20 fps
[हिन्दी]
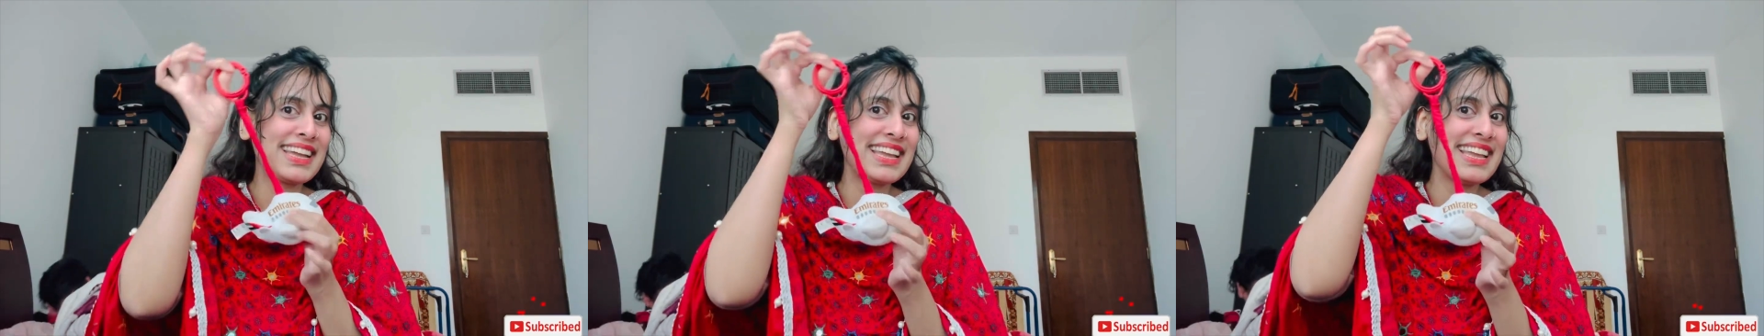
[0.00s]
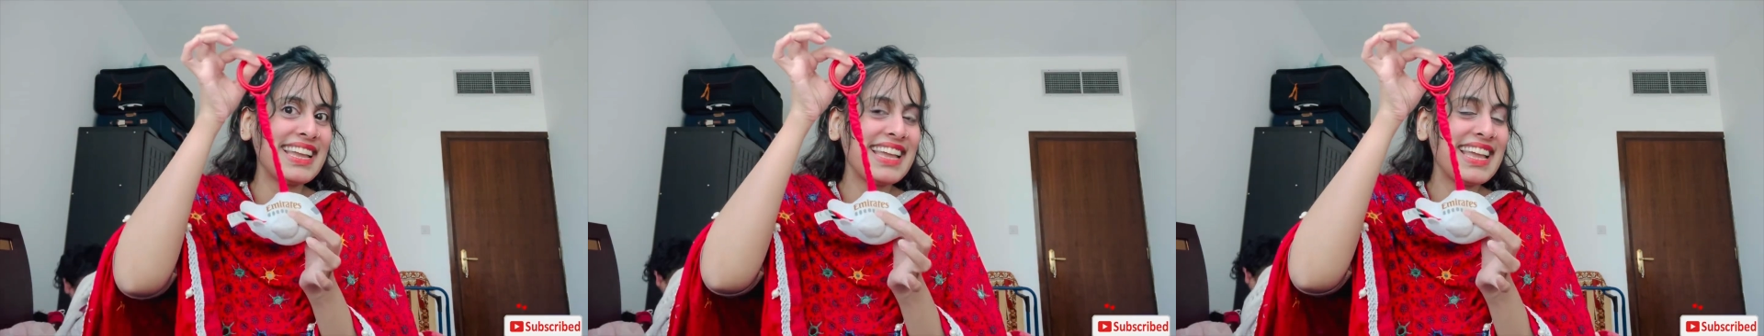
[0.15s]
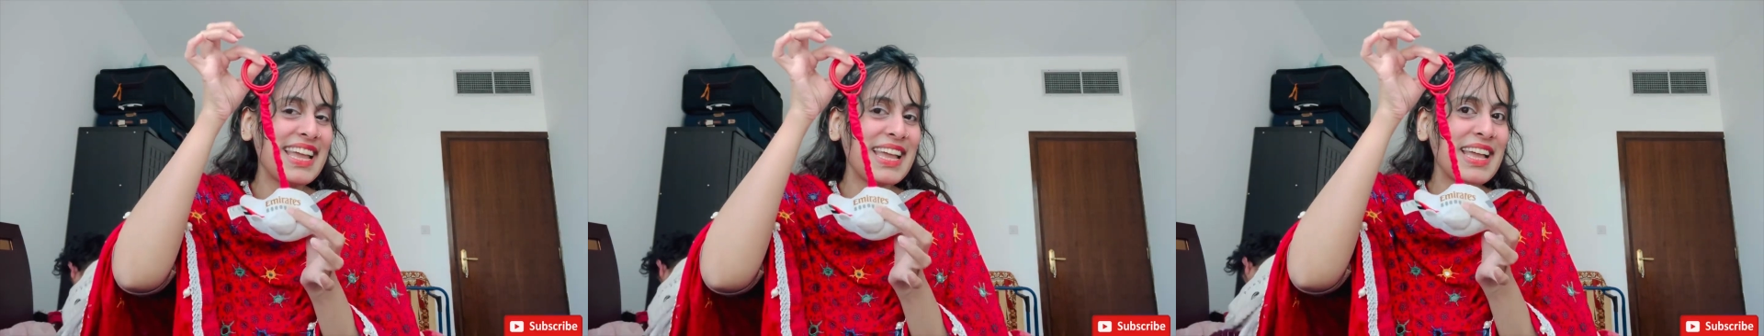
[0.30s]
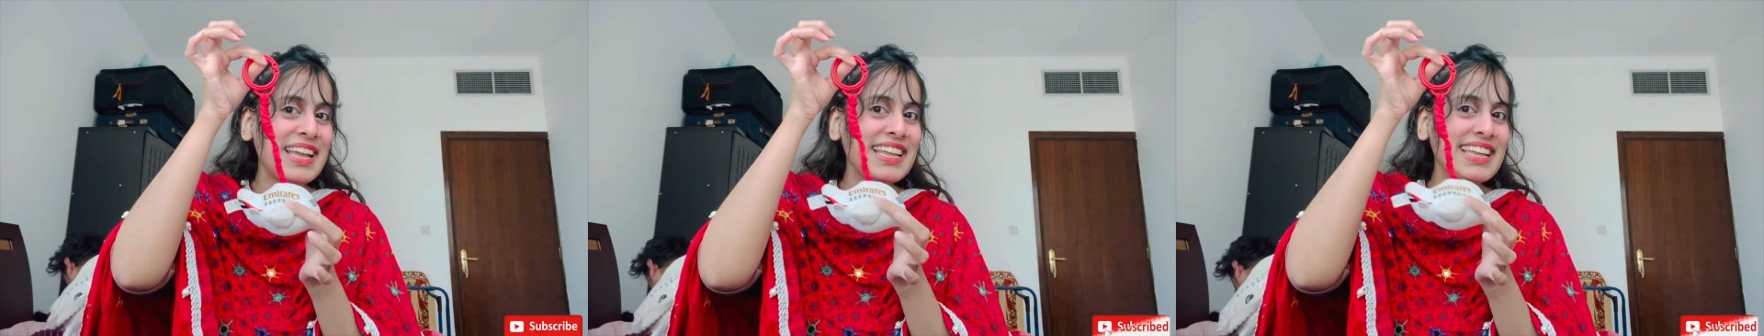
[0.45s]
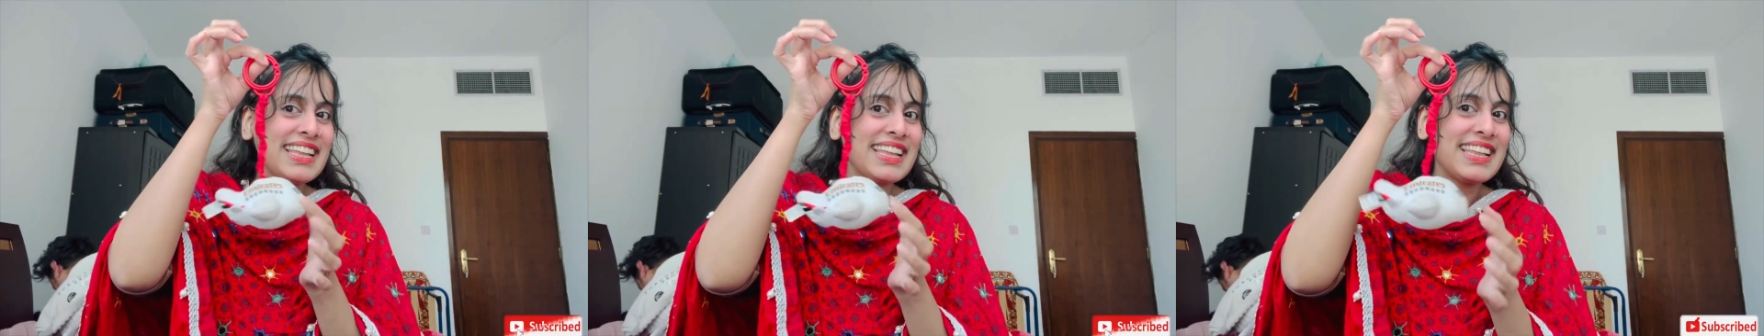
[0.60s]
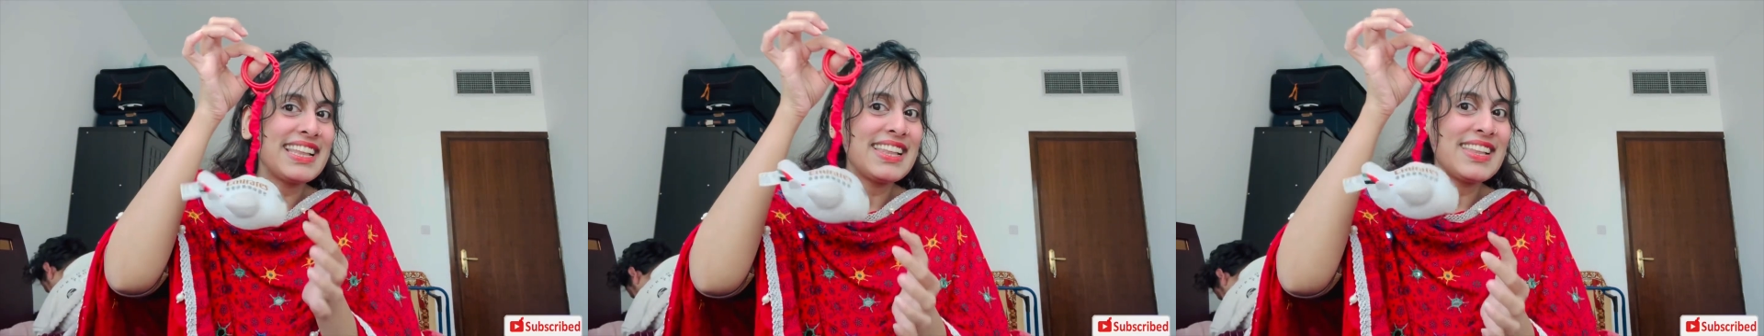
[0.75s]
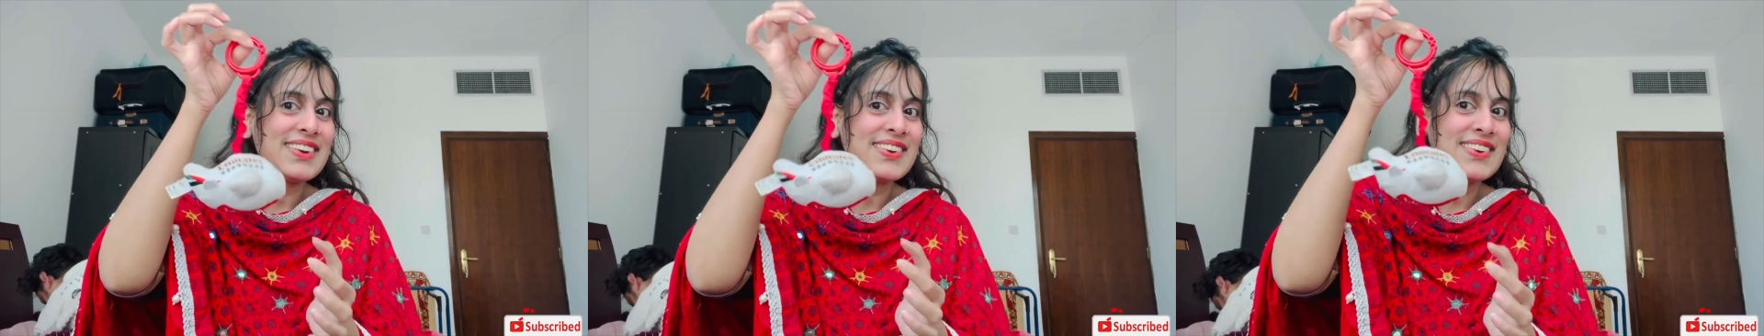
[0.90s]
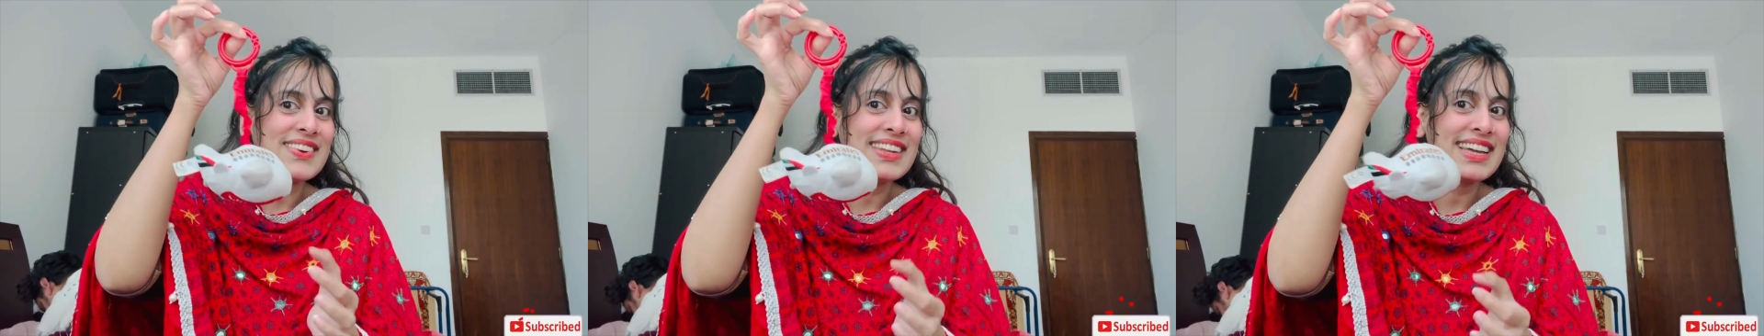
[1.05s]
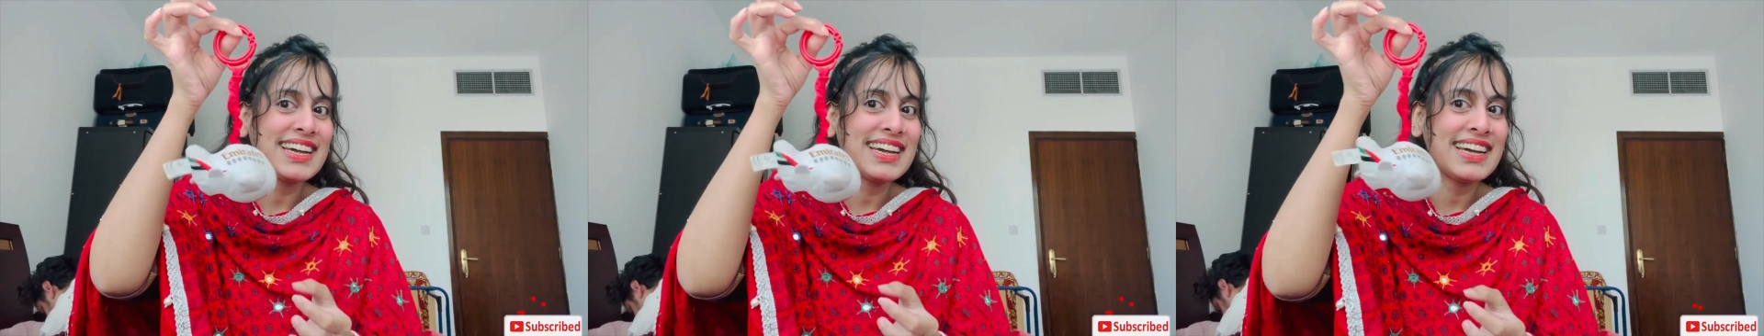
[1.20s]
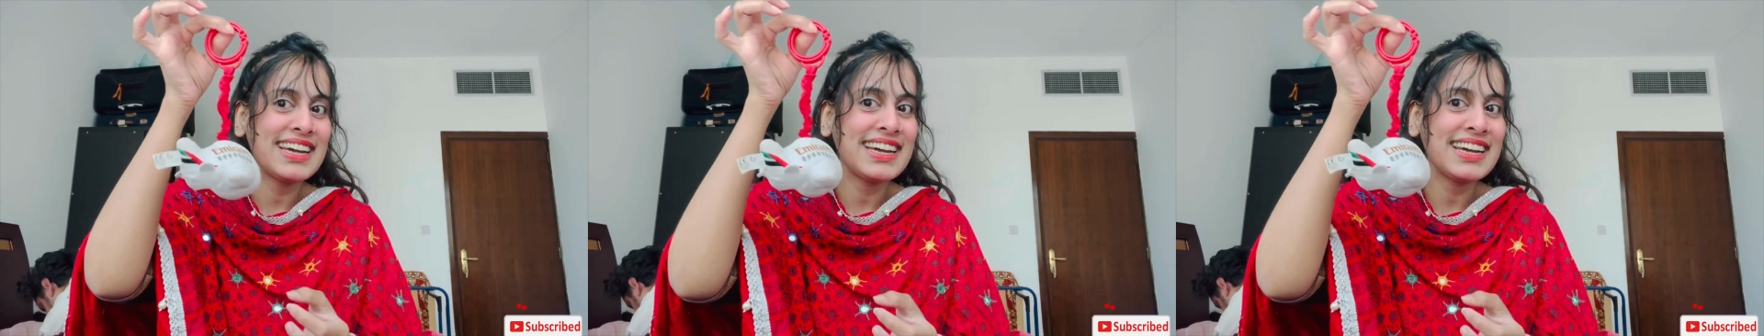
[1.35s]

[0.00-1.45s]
है खिलौना